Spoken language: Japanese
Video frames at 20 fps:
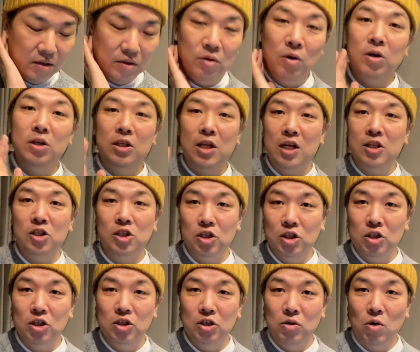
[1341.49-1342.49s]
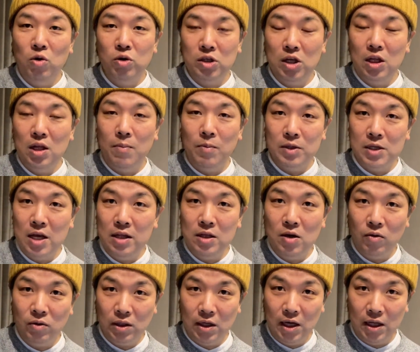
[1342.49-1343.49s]
乗り鉄をしてても全
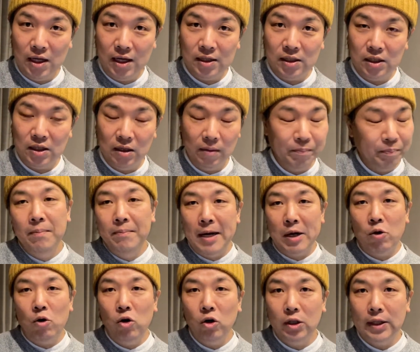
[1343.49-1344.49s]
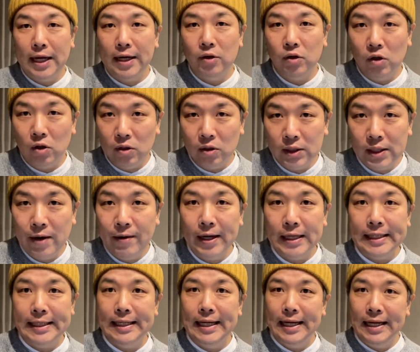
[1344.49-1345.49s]
然 OK だし、まあ、コロナの
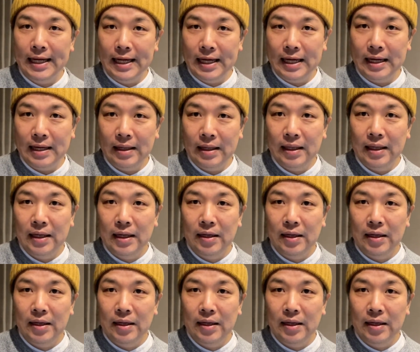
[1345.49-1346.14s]
騒ぎでね